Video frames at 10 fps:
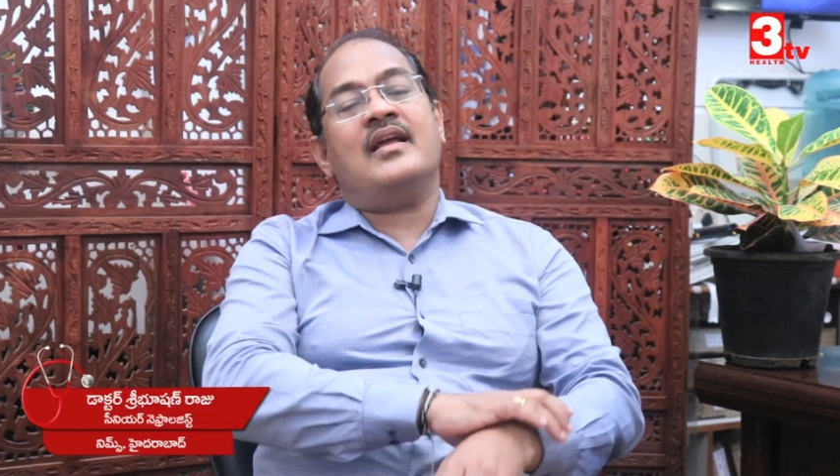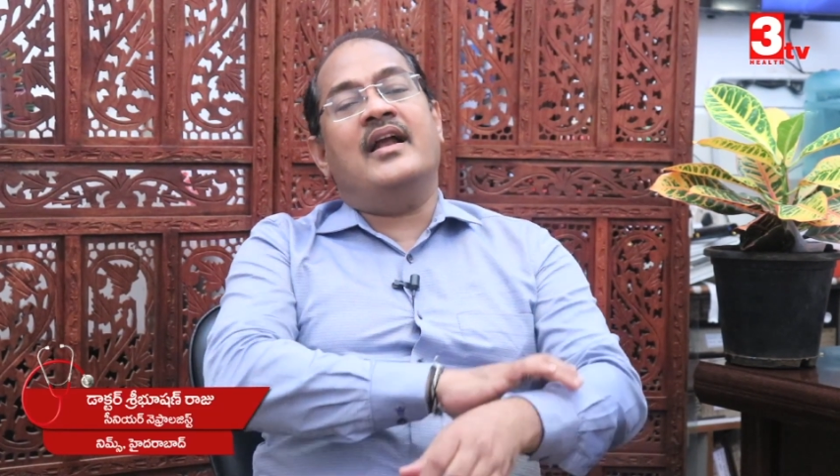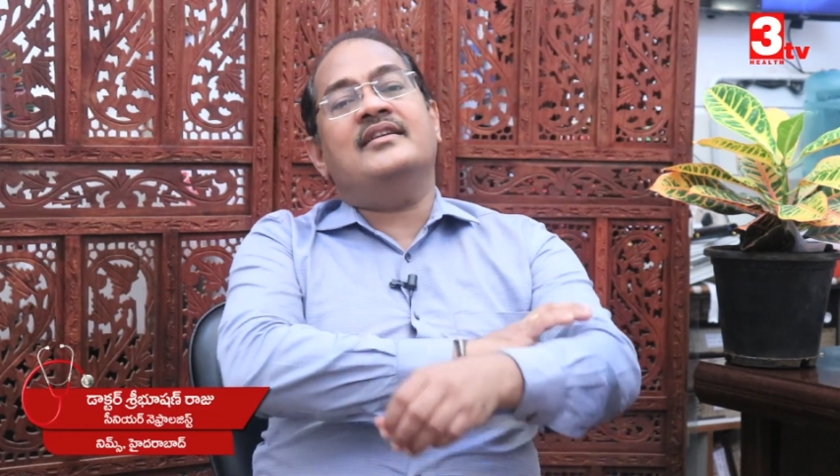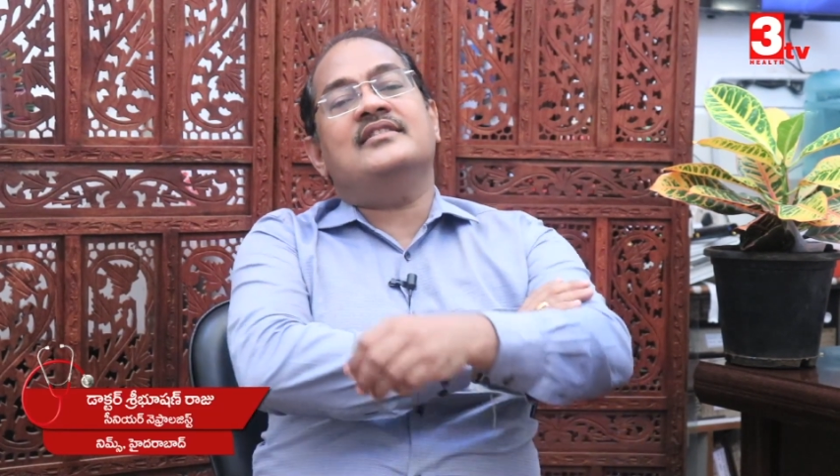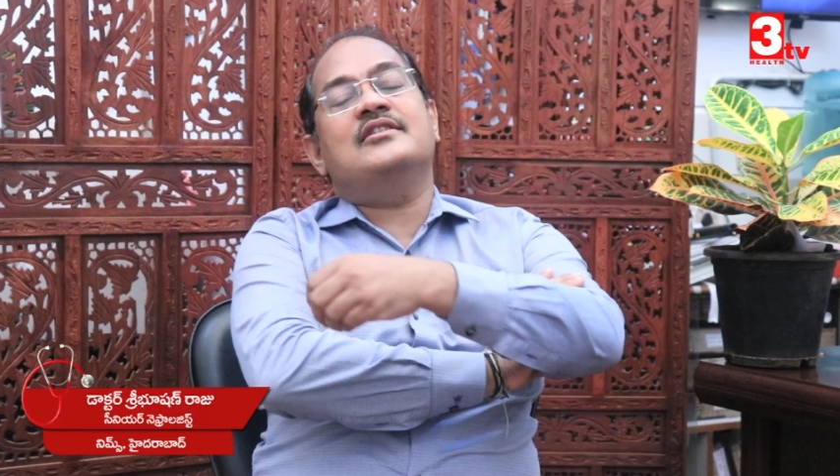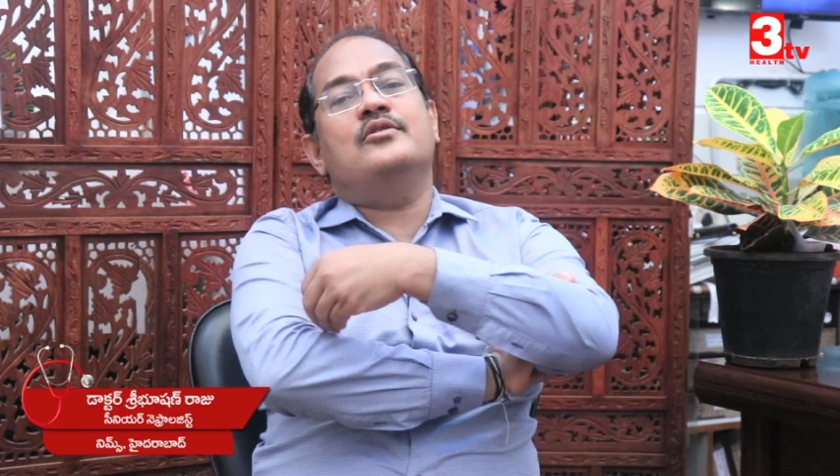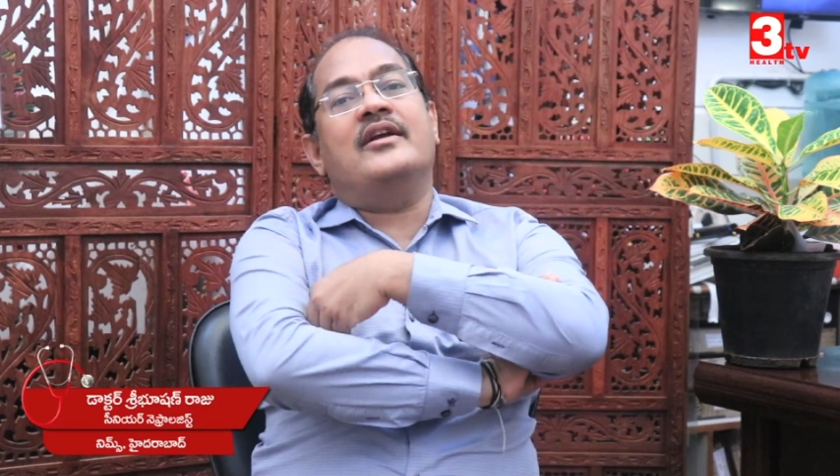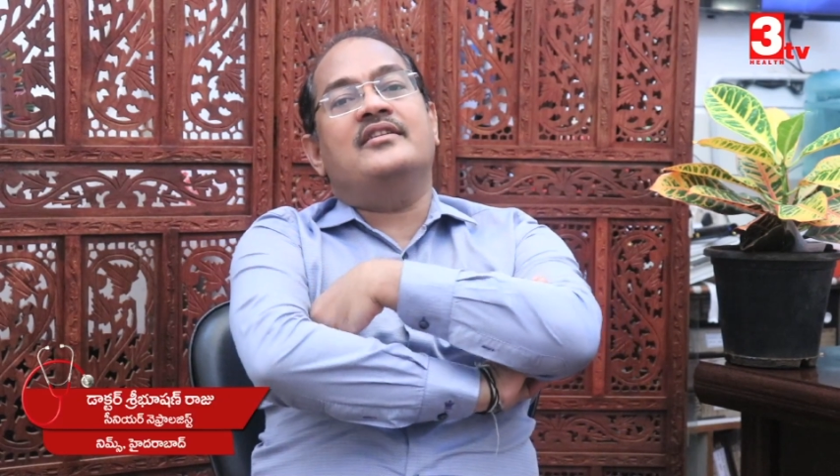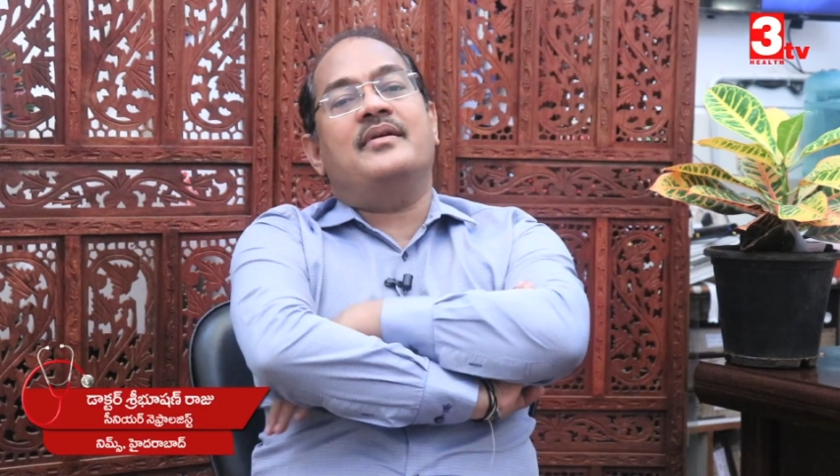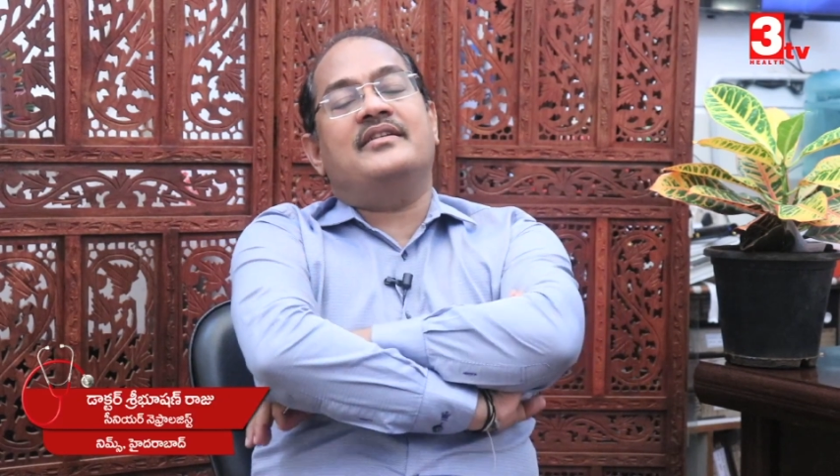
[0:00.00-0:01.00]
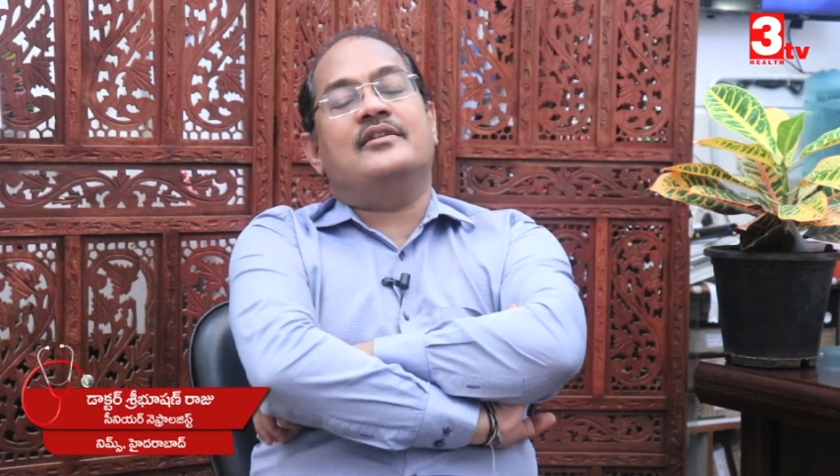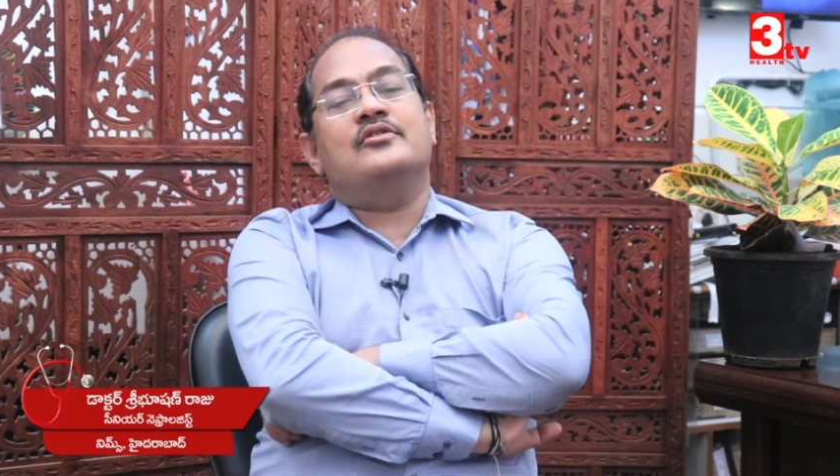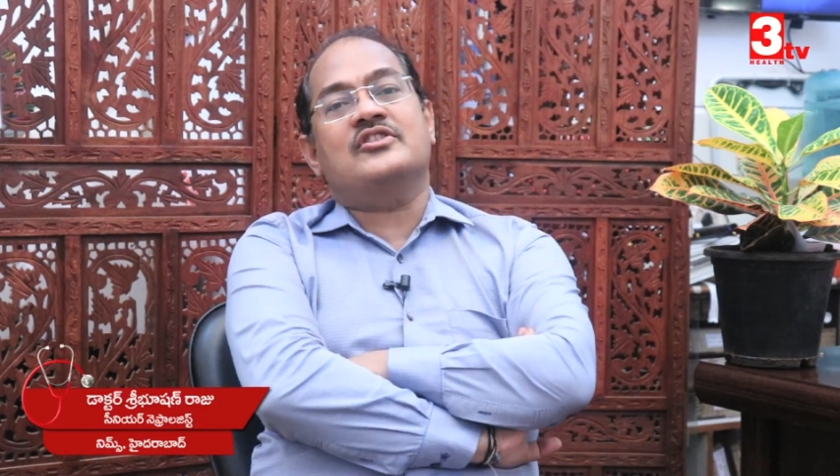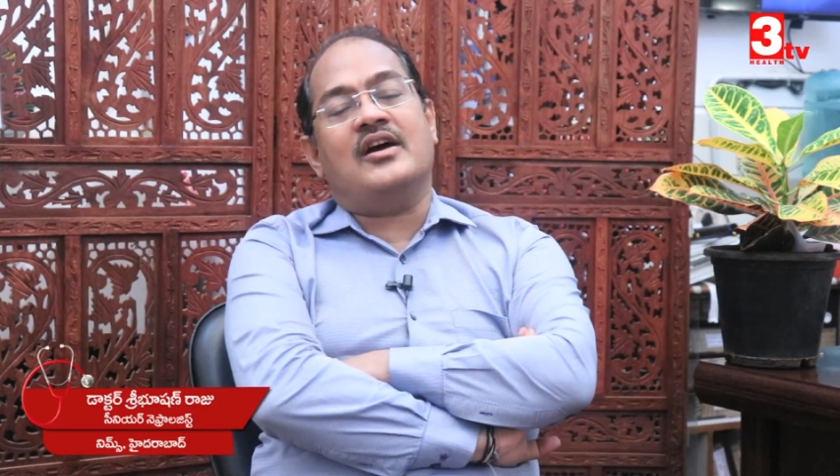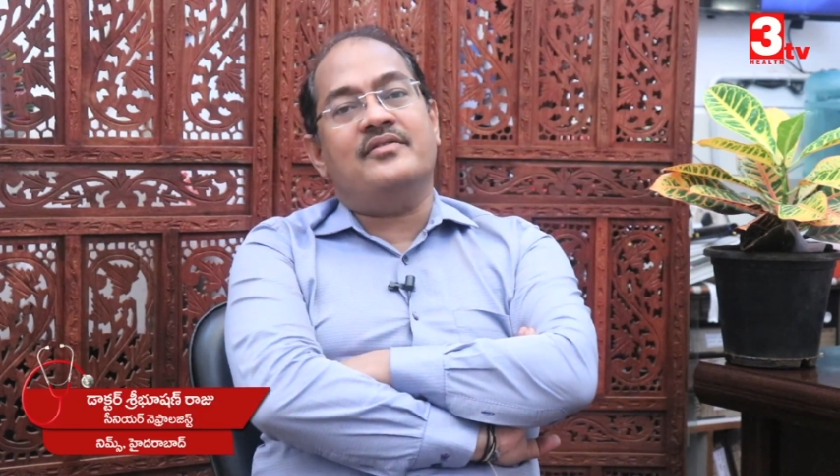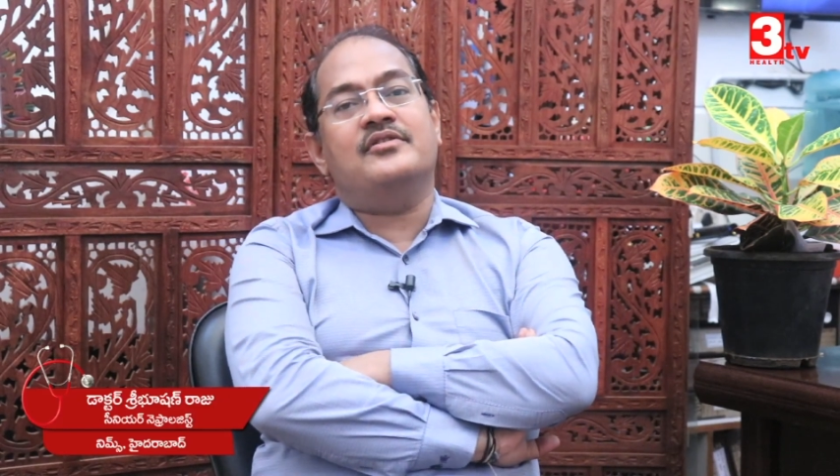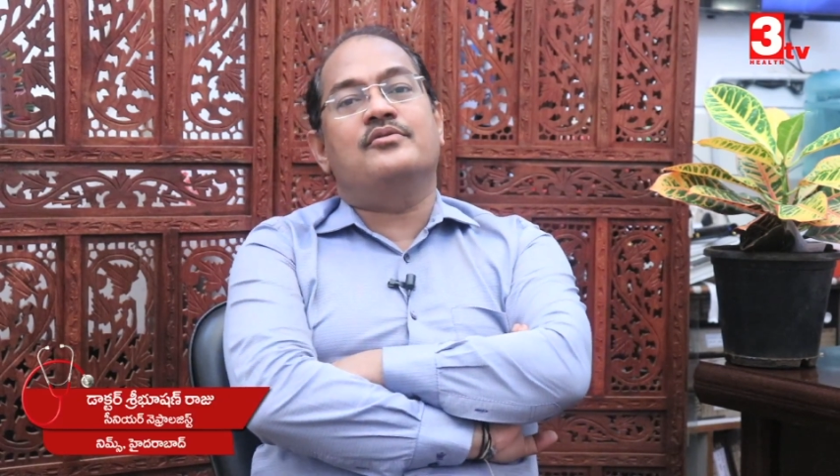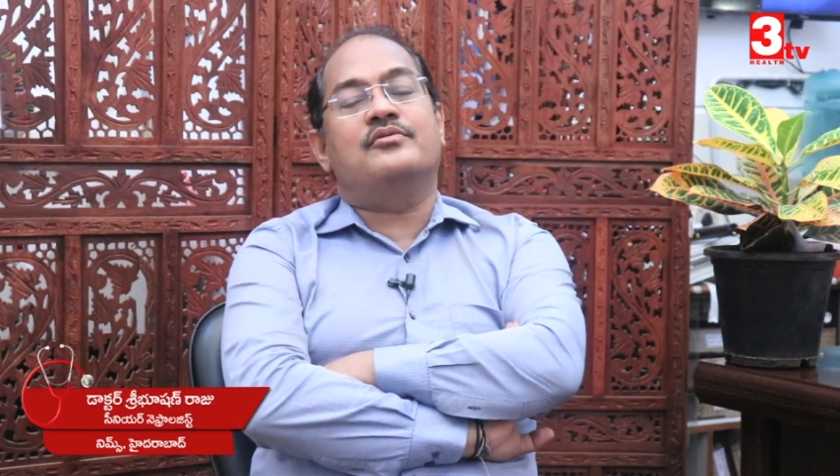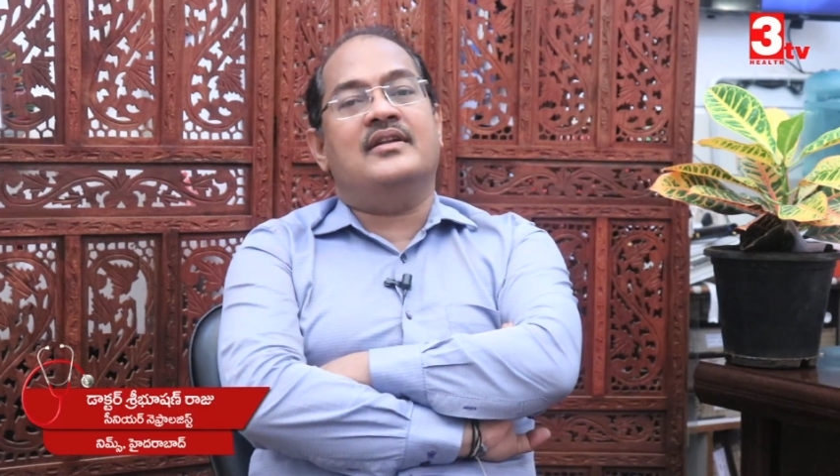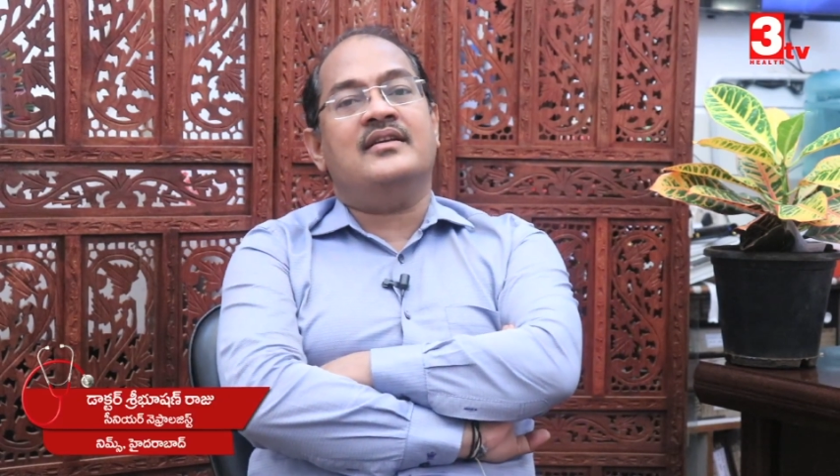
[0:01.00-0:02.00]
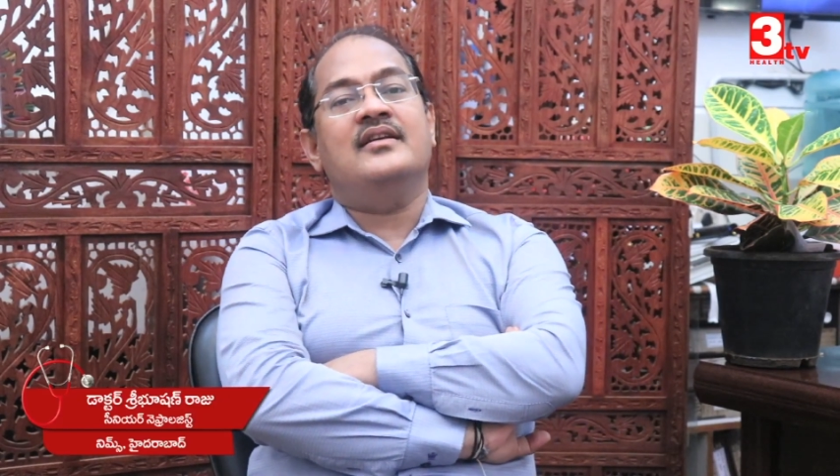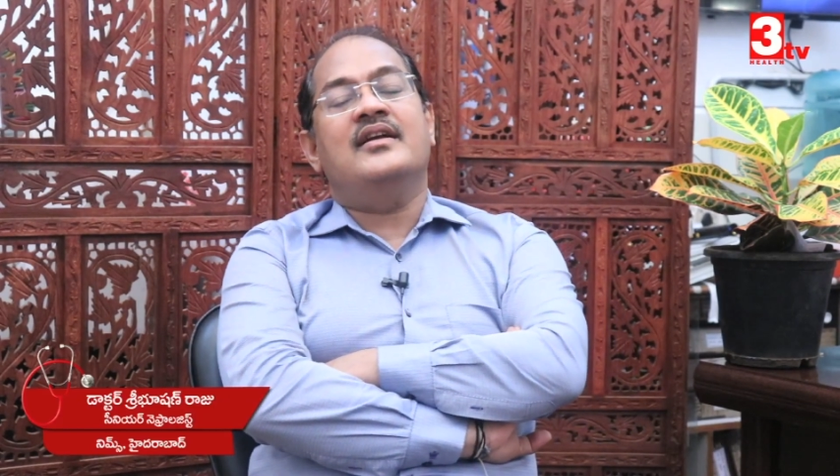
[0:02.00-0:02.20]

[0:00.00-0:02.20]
యాంటాసిడ్లు యాంటీబయాటిక్లు చాలా వరకు కూడా